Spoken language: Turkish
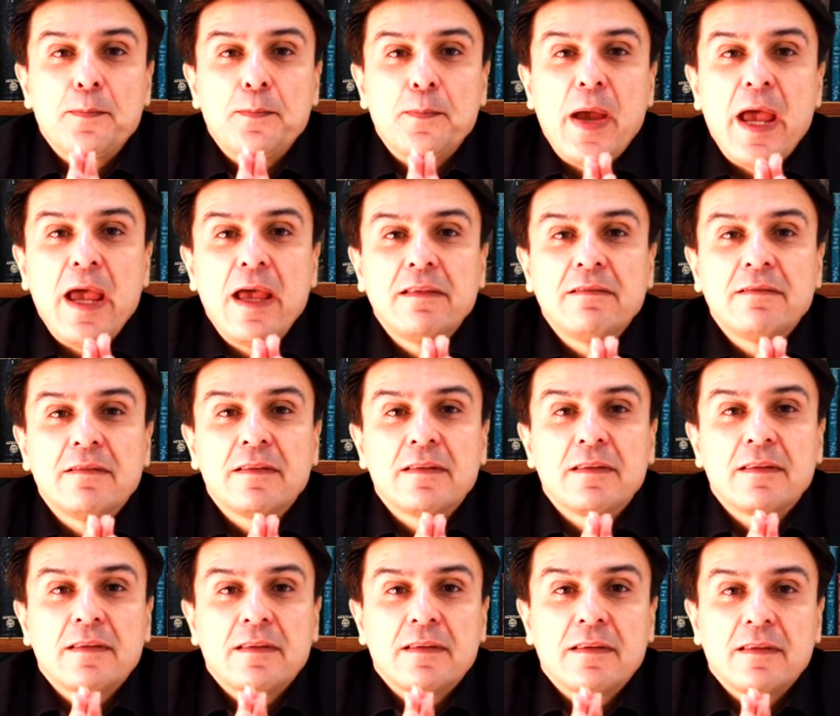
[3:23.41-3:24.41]
Ben
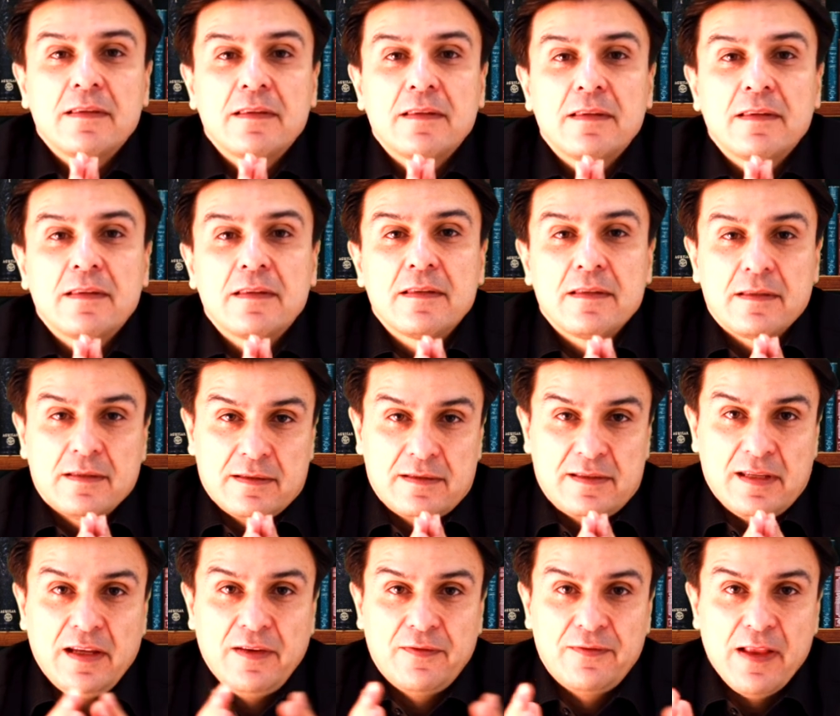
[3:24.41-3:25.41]

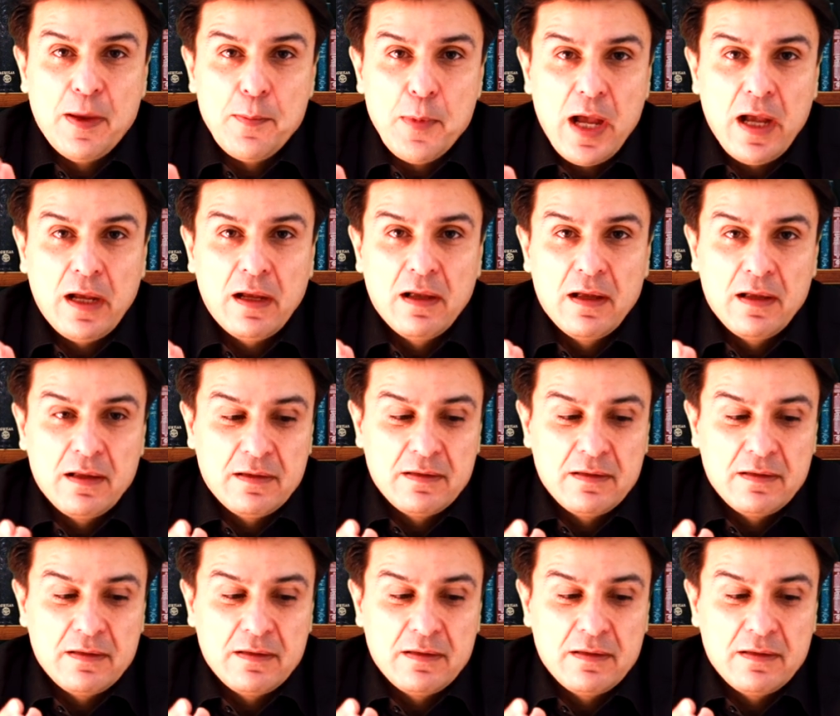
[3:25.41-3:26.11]
zayıflamak